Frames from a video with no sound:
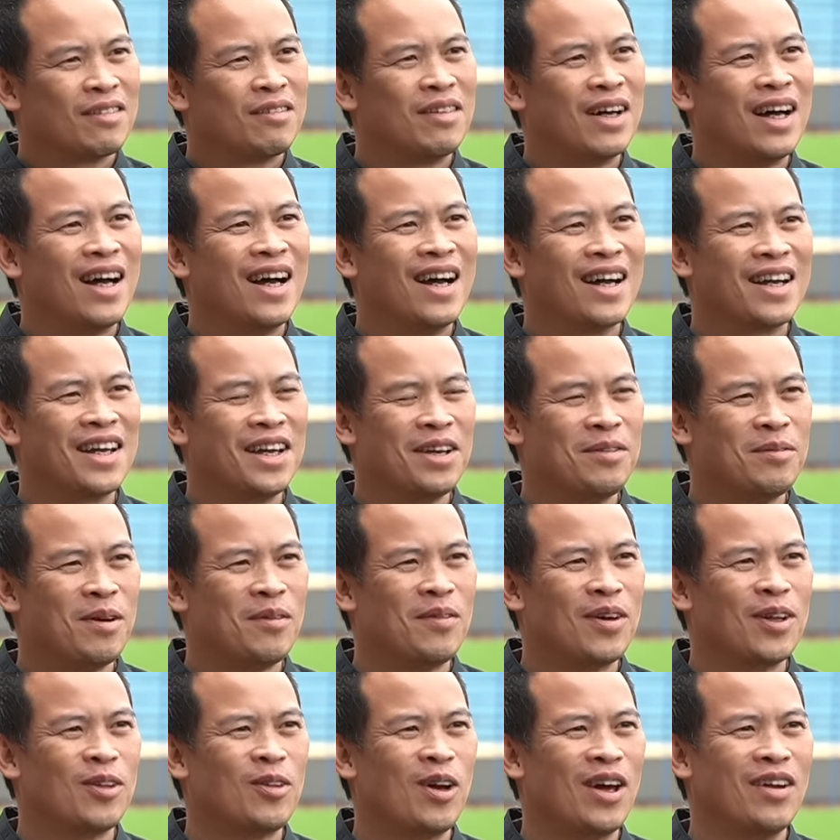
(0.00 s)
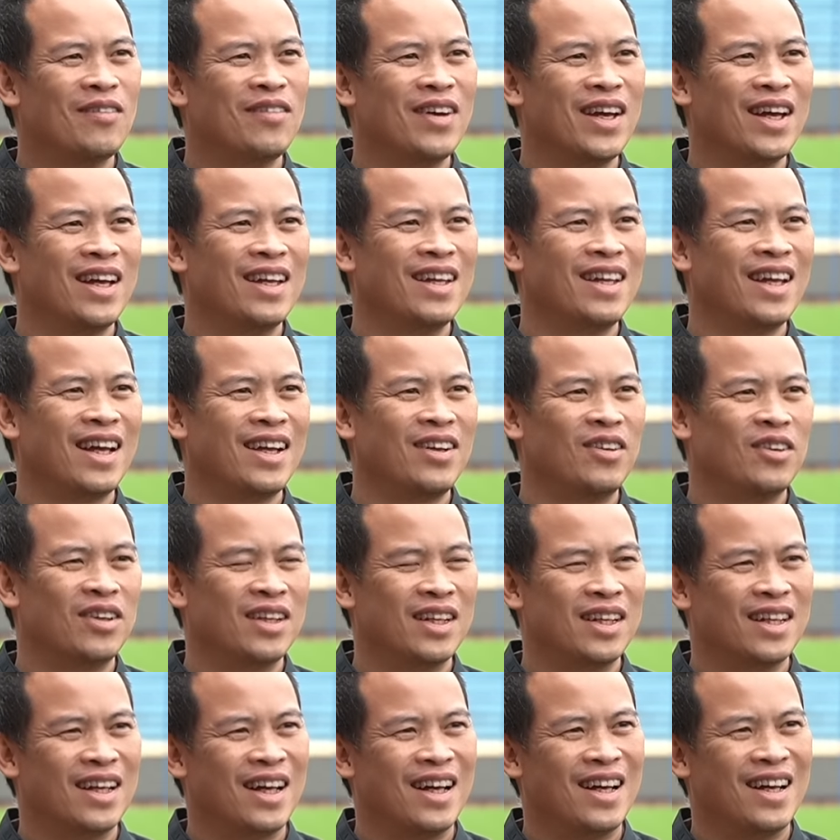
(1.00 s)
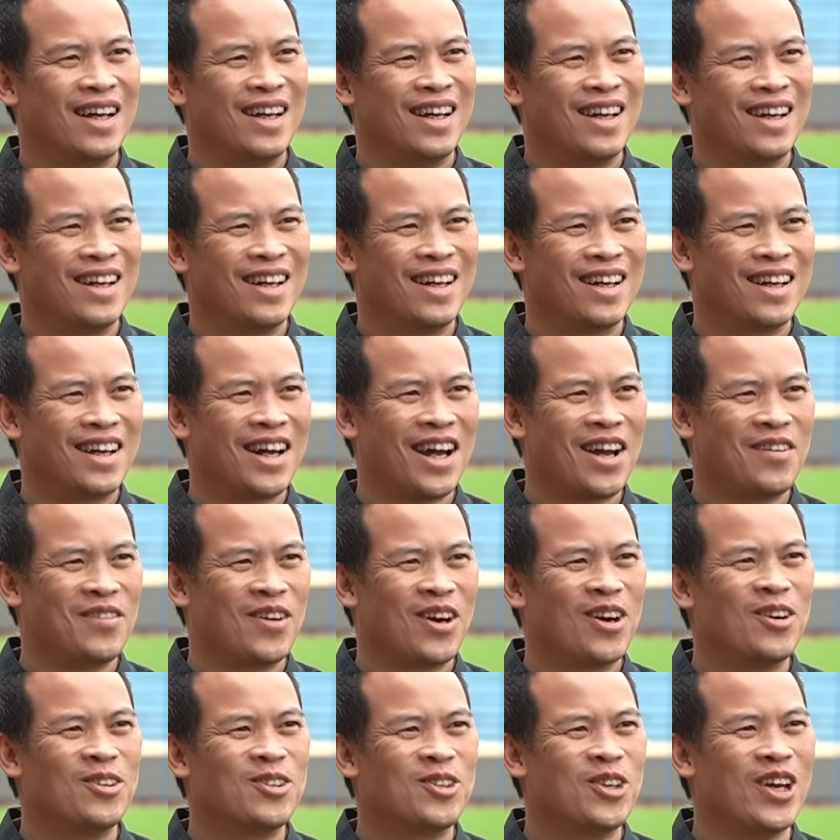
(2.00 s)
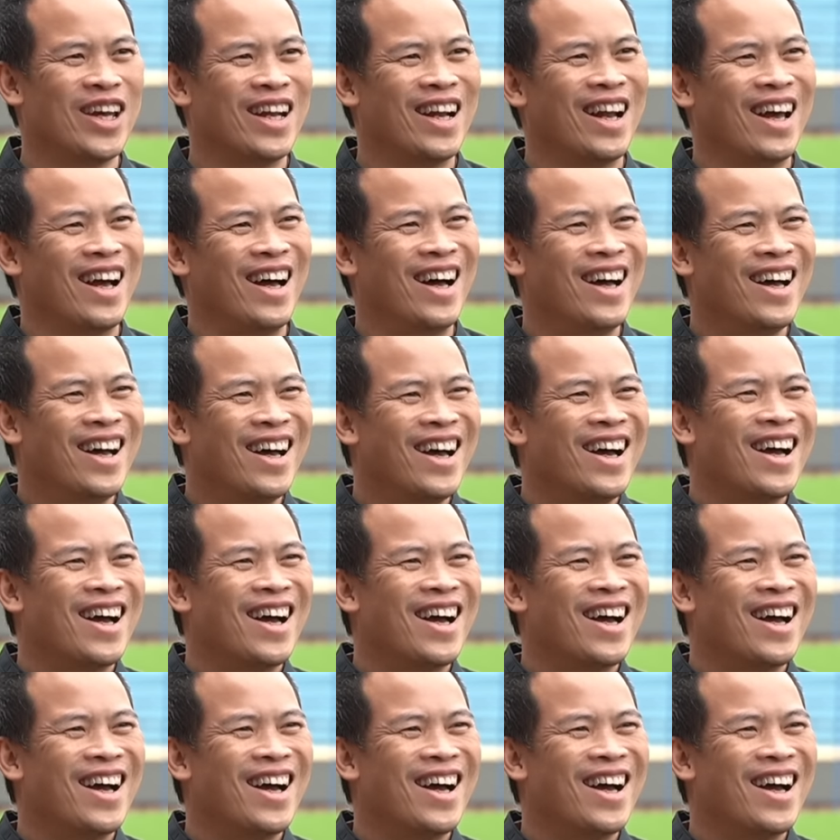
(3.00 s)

Và khi mà Văn Toàn về thì anh còn uh, nghe một câu chuyện là